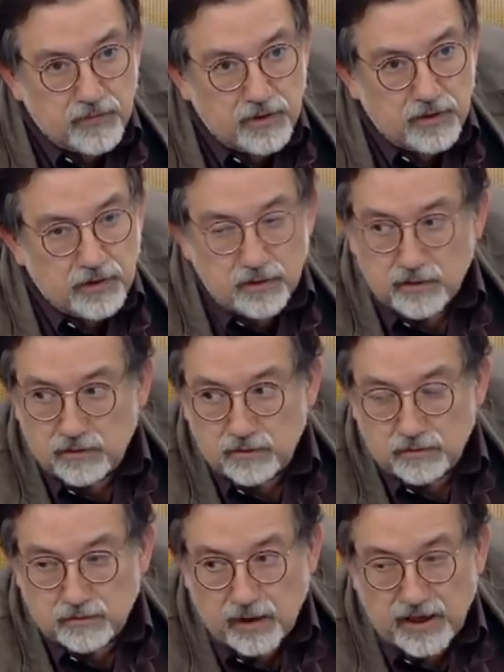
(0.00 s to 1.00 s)

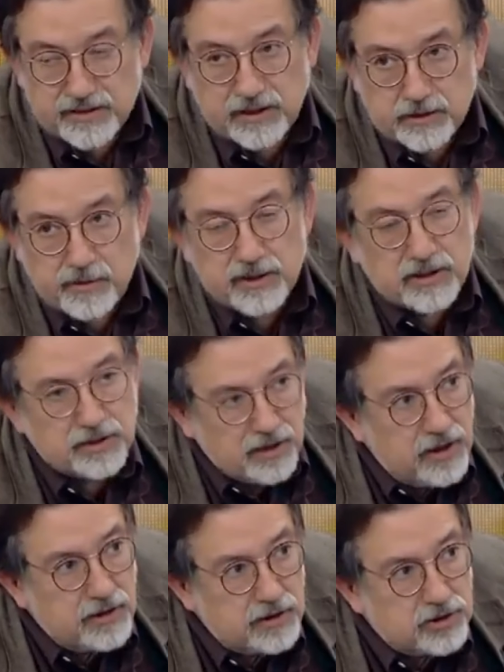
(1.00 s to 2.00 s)
e, Azerbaycan
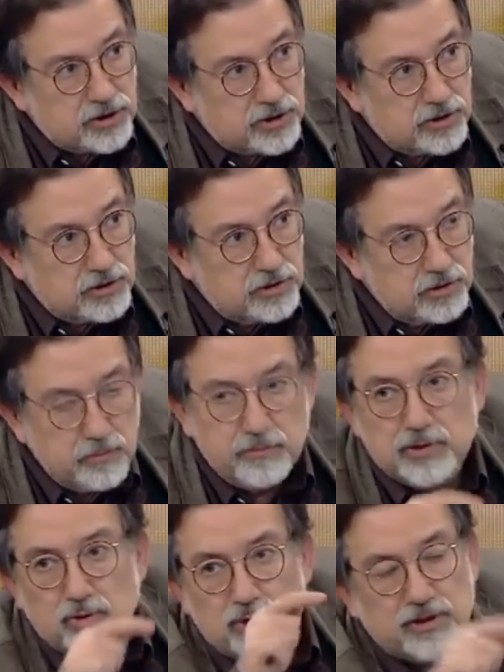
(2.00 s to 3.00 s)
hariç,
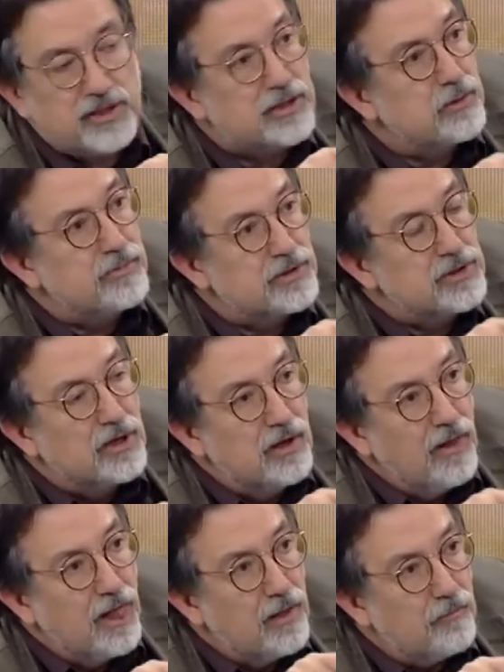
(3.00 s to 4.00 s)
biraz önce zaten bir
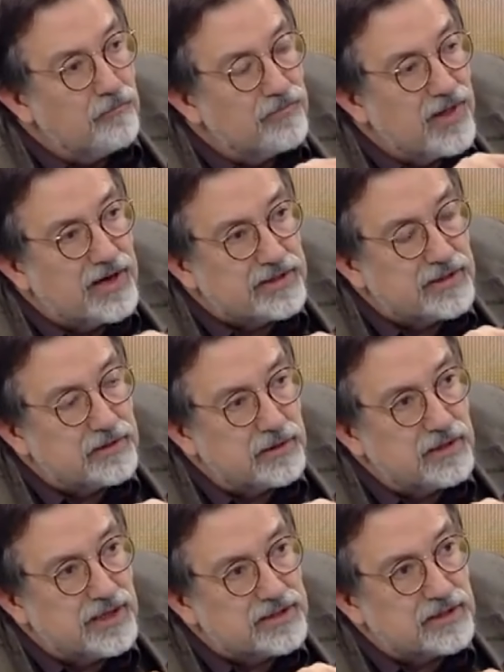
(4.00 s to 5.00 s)

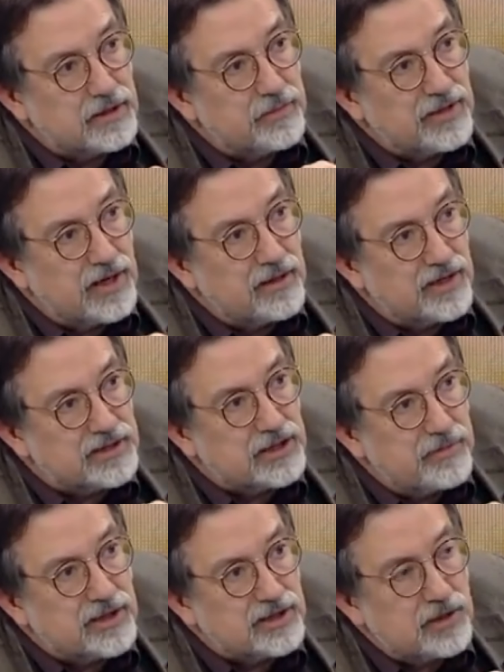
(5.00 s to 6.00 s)
Azeri ders kitabı geldi
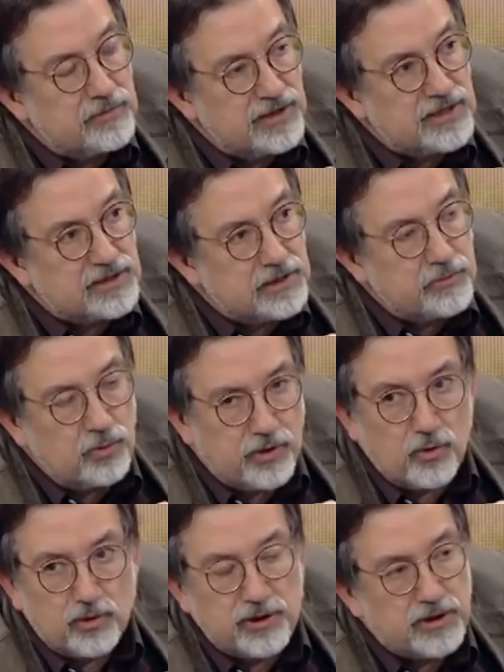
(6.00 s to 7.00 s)
Azerbaycan'a bir ders kitabı.
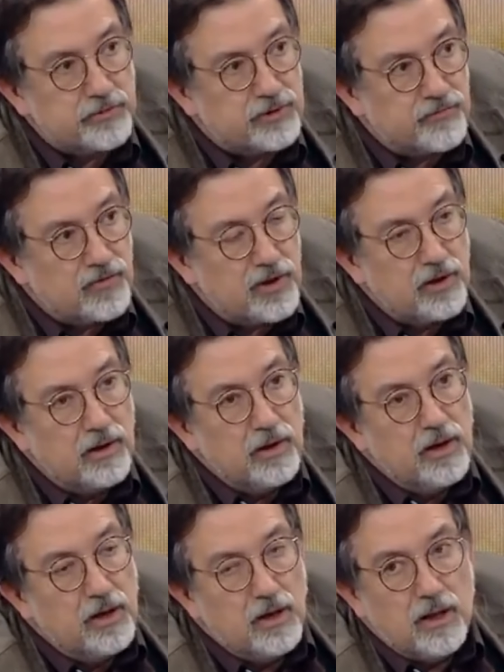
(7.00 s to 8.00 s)
Orayı okuyacağım şimdi.
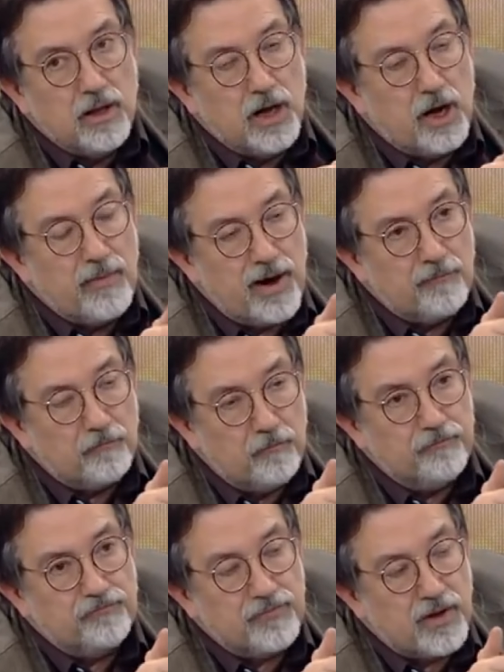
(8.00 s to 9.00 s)
Ama
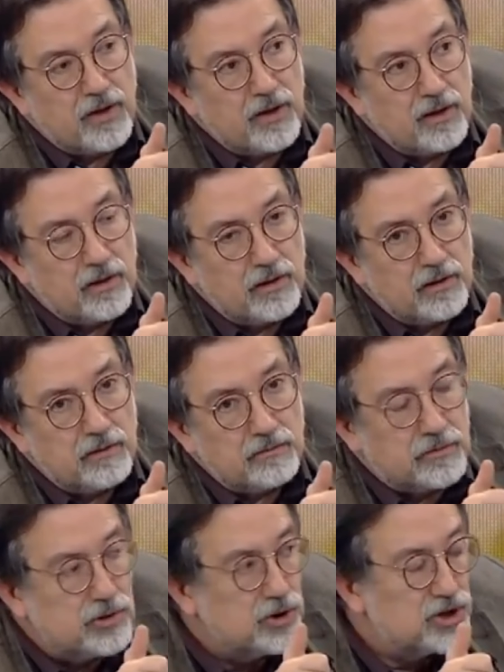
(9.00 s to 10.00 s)
e,
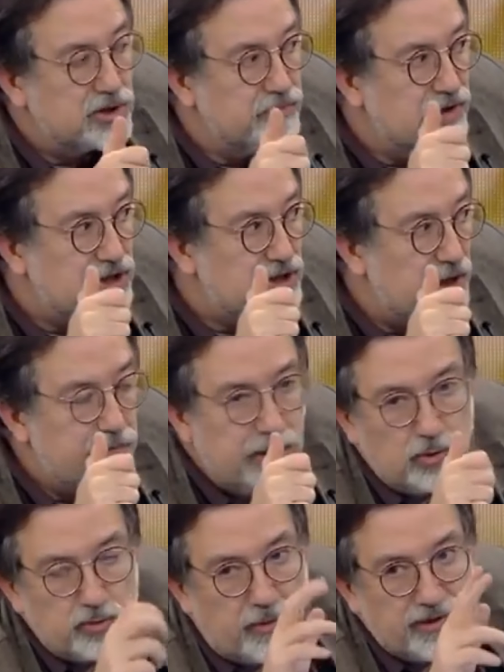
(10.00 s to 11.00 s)
şimdiki şeyi
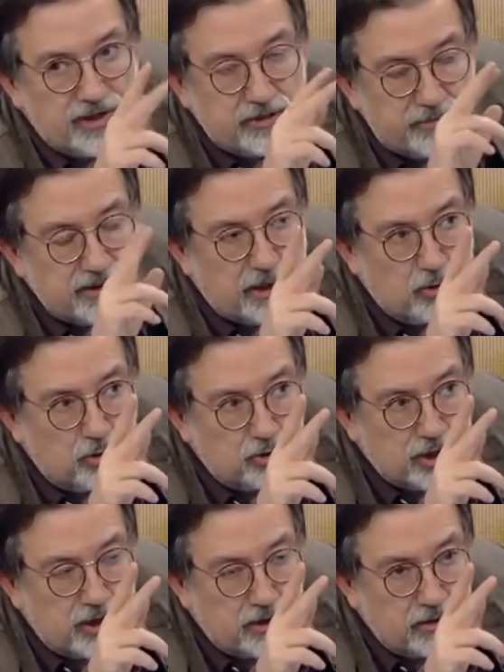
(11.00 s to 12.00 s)
bilmiyorum ama 20 sene
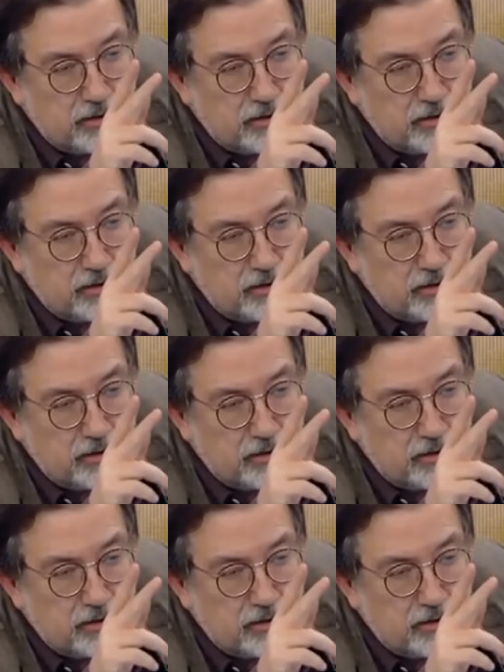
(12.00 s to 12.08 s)
önce